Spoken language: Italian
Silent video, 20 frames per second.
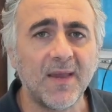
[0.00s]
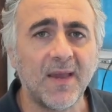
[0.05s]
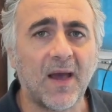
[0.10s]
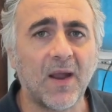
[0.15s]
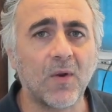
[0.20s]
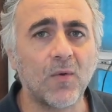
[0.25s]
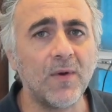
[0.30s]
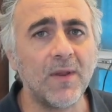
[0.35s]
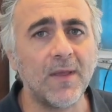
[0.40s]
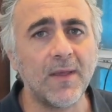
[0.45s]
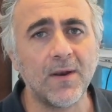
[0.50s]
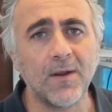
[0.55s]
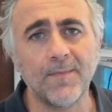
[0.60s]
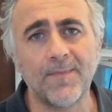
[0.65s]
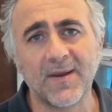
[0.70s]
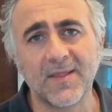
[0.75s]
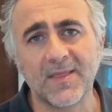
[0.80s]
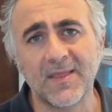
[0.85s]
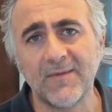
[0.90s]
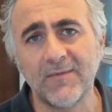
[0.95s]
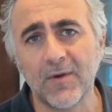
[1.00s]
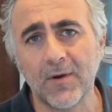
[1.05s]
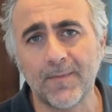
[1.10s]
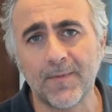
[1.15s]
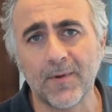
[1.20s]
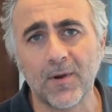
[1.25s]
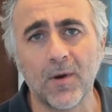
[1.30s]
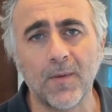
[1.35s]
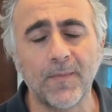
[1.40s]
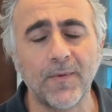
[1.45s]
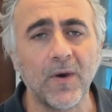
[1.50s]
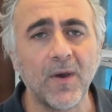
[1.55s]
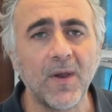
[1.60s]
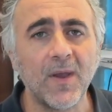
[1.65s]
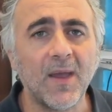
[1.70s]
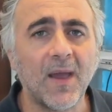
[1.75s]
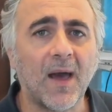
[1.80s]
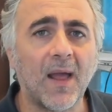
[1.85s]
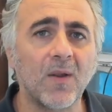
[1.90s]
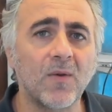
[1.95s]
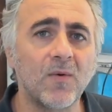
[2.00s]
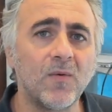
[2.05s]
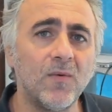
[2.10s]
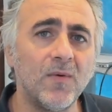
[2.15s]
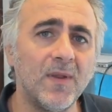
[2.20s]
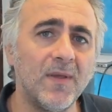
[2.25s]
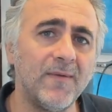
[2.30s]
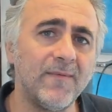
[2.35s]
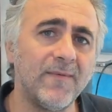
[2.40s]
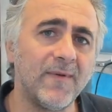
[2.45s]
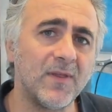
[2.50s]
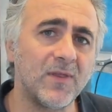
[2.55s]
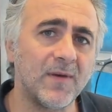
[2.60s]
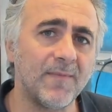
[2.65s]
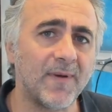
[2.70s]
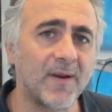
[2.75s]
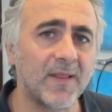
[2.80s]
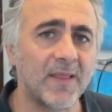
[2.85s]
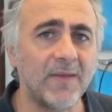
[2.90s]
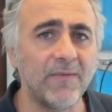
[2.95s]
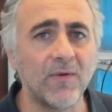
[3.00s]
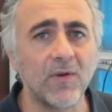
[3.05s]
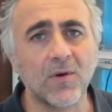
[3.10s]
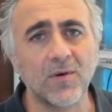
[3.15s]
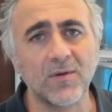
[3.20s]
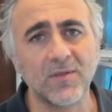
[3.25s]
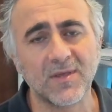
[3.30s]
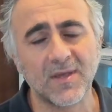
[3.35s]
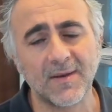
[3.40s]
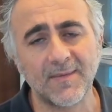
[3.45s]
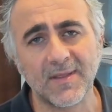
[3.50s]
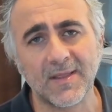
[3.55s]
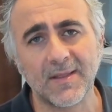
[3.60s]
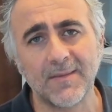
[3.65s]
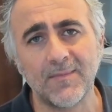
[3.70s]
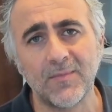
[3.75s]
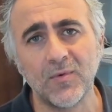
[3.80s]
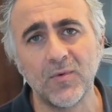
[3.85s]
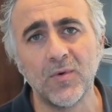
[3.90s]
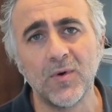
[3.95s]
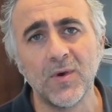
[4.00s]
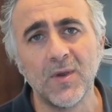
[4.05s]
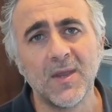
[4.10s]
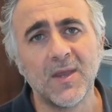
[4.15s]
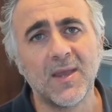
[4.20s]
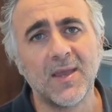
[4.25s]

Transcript: Alcuni non partivano proprio, alcuni invece invece partivano con schermata blu,